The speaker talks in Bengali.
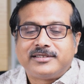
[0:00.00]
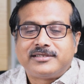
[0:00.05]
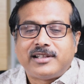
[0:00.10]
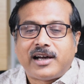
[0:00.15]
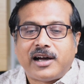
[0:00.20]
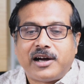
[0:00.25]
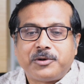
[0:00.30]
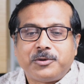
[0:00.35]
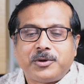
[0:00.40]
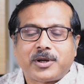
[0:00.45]

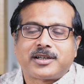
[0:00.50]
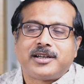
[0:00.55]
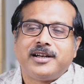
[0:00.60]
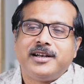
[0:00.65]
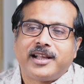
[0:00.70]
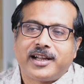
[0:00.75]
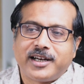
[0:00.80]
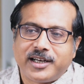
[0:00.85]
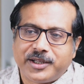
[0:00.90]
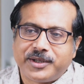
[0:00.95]
তারও একটা
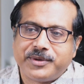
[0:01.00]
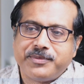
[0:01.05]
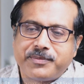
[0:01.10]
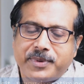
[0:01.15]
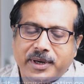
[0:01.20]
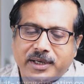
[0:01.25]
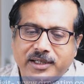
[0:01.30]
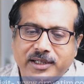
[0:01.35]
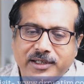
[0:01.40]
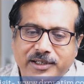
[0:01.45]
নেগেটিভ
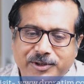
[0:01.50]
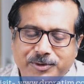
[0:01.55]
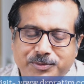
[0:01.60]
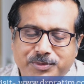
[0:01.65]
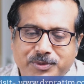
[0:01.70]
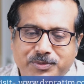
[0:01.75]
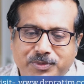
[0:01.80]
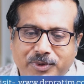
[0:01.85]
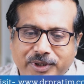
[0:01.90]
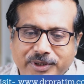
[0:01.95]
ইম্প্যাক্ট কিডনির
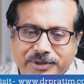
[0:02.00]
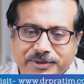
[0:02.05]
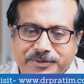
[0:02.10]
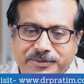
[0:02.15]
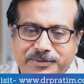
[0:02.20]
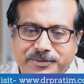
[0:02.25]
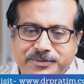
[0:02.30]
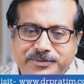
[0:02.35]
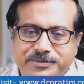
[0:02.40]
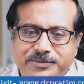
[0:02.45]
উপর পড়ে
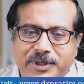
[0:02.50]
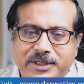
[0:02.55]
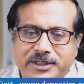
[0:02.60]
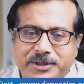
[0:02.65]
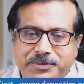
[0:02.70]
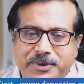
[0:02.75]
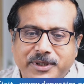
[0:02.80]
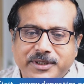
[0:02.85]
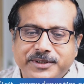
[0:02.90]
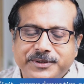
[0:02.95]

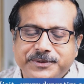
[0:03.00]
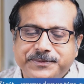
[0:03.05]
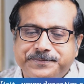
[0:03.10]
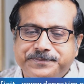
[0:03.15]
পাশাপাশি